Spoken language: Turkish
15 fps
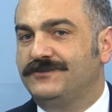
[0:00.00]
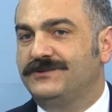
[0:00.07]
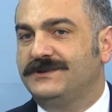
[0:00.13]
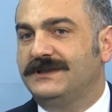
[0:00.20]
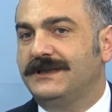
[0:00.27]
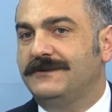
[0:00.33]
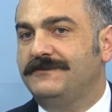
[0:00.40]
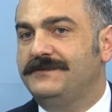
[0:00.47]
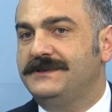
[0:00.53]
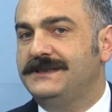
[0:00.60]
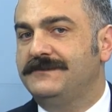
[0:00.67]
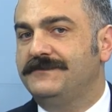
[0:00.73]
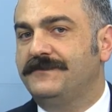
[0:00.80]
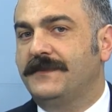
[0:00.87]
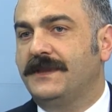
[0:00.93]
Burada tabii
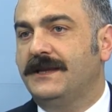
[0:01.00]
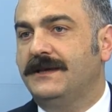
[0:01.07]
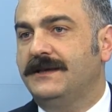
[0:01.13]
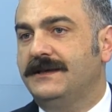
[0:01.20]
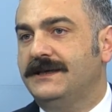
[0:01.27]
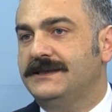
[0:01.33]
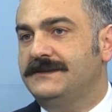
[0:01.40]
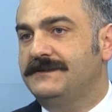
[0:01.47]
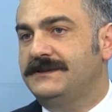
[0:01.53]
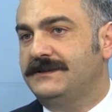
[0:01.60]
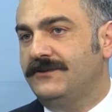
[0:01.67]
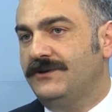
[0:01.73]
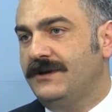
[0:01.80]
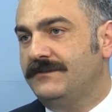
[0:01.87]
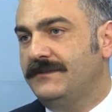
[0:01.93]
bizim e,
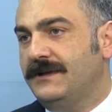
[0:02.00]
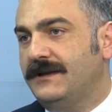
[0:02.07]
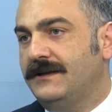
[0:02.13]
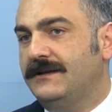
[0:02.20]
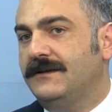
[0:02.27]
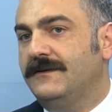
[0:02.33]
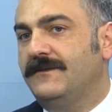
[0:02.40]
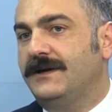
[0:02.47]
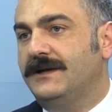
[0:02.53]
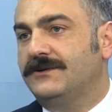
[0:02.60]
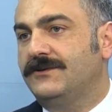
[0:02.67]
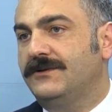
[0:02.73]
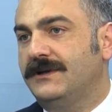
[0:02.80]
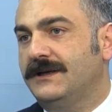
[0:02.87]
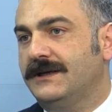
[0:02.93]
geçmiş dönemden
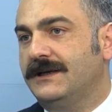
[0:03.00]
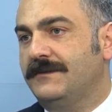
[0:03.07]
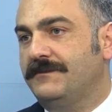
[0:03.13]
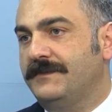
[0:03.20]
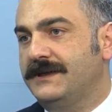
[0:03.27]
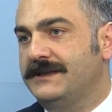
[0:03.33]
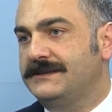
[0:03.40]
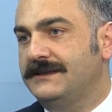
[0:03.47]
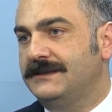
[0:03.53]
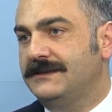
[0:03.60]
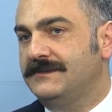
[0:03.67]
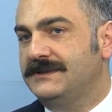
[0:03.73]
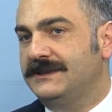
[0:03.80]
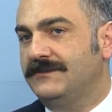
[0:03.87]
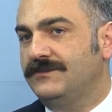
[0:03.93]
farklı olarak yapmak
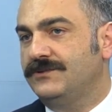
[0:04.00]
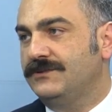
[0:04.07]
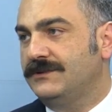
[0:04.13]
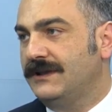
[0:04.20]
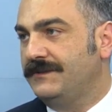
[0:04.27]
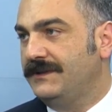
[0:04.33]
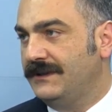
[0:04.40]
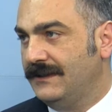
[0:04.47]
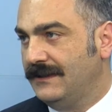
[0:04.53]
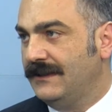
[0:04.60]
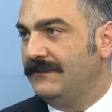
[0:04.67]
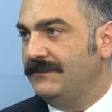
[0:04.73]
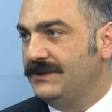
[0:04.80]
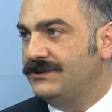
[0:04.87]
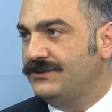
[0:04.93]
istediğimiz şey bunun tabii
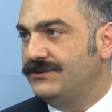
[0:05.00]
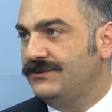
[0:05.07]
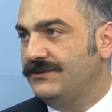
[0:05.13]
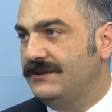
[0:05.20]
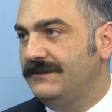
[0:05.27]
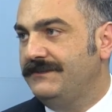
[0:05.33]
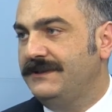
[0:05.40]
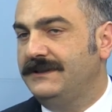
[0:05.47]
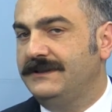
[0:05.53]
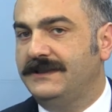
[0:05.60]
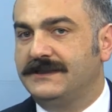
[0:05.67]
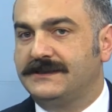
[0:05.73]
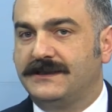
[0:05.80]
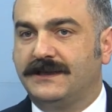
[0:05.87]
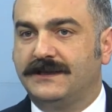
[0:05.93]
bir sürdürülebilirliğini
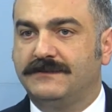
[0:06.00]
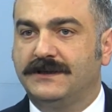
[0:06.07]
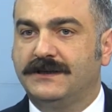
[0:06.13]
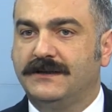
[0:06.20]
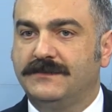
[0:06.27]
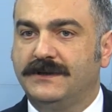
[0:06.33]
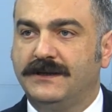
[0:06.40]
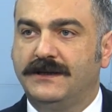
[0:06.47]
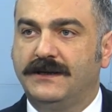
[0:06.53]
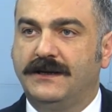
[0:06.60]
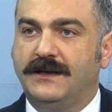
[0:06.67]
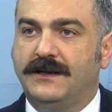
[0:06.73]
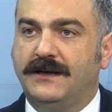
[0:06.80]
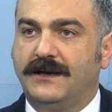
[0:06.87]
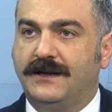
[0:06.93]
de sağlamak ama
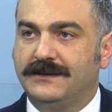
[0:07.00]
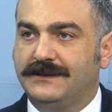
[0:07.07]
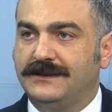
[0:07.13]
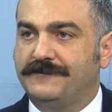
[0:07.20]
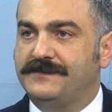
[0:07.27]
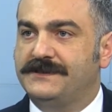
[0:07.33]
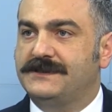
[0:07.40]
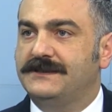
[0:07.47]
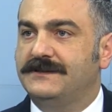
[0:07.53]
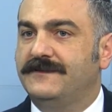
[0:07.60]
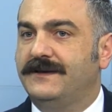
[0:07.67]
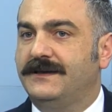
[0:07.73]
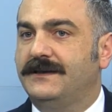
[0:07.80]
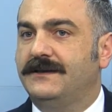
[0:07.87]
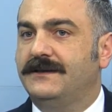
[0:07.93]
altyapısını
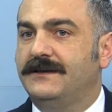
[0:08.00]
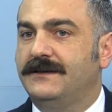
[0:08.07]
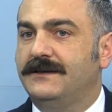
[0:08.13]
ve e,